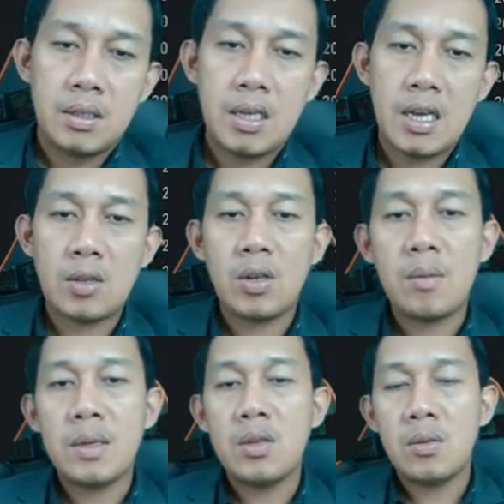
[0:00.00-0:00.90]
eto naman
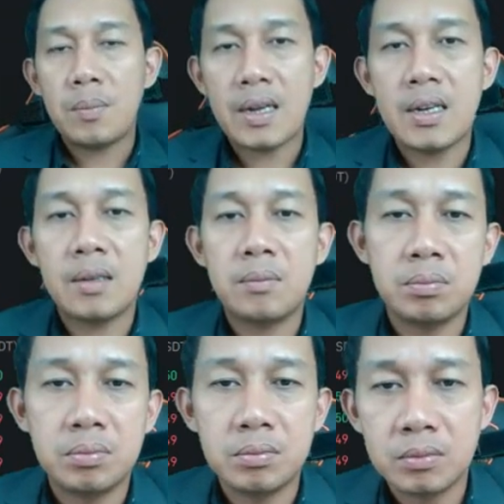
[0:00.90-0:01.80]
yung parang nag,
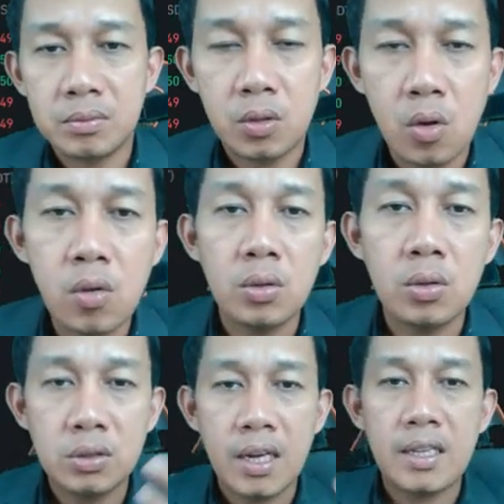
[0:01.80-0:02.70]
kung
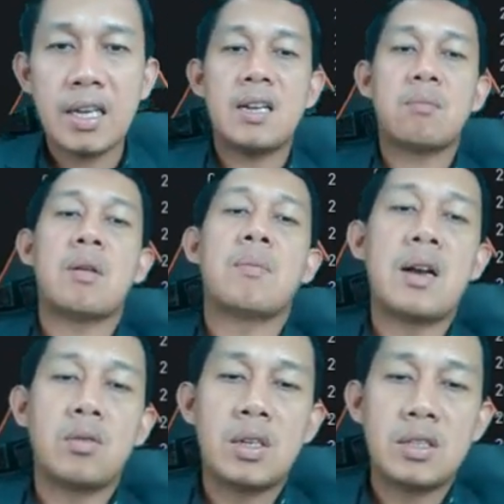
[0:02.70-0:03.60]
yung trend ay
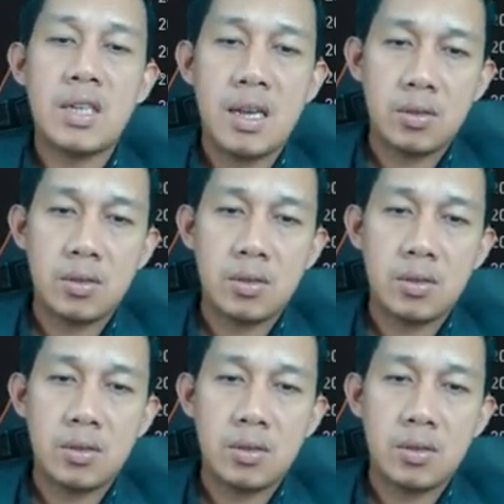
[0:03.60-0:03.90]
nagbabago na siya.